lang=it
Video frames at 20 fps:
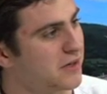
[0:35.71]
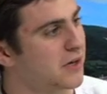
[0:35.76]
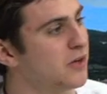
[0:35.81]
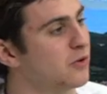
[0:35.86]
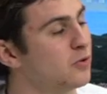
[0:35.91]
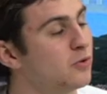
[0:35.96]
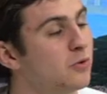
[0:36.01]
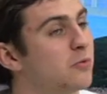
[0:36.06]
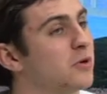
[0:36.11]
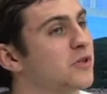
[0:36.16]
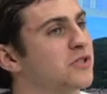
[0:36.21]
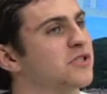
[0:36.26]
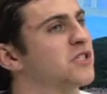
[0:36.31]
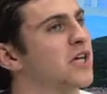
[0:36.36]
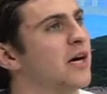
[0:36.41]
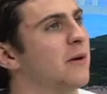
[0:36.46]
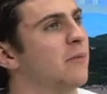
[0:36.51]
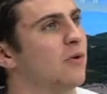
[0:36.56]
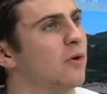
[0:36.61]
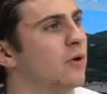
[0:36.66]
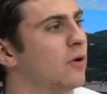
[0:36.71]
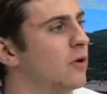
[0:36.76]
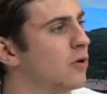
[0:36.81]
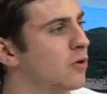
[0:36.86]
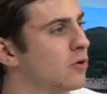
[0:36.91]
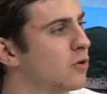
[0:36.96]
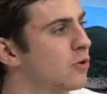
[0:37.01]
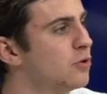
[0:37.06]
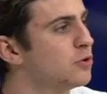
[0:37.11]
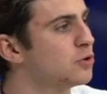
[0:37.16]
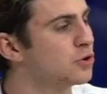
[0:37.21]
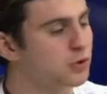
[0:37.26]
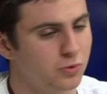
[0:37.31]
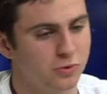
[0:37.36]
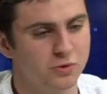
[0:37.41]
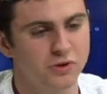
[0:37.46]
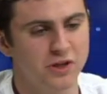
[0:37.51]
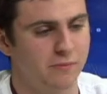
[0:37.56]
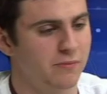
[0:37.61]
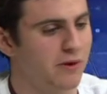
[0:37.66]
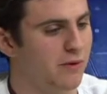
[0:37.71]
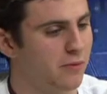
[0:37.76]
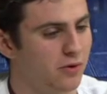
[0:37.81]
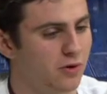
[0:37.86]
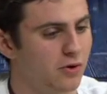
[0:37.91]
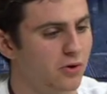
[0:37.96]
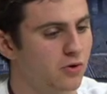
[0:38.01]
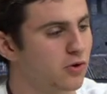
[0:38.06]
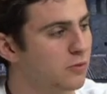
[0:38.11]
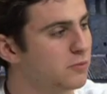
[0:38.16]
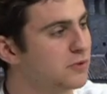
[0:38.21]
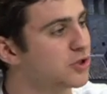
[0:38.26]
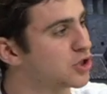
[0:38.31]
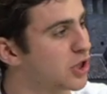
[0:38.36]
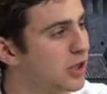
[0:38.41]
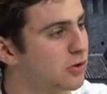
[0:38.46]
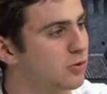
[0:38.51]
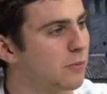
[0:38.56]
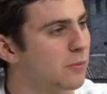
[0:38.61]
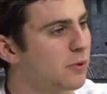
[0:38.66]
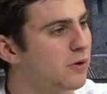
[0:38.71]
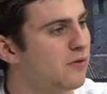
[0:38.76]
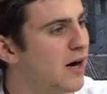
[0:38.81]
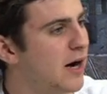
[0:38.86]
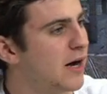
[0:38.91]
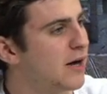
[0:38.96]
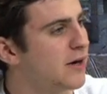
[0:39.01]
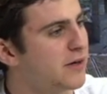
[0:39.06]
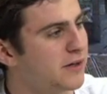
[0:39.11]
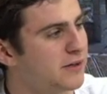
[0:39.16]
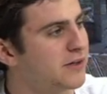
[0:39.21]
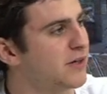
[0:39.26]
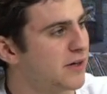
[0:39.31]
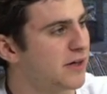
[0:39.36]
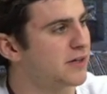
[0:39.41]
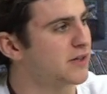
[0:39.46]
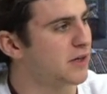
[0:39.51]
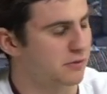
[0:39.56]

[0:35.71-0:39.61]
dunque ci siamo conosciuti, abbiamo cominciato a provare ed è nata